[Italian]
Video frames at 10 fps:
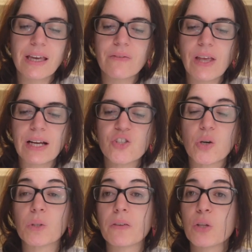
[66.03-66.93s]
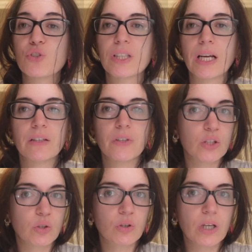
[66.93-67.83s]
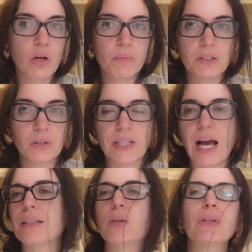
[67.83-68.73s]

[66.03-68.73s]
e viaggia a una velocità di 28 km/h,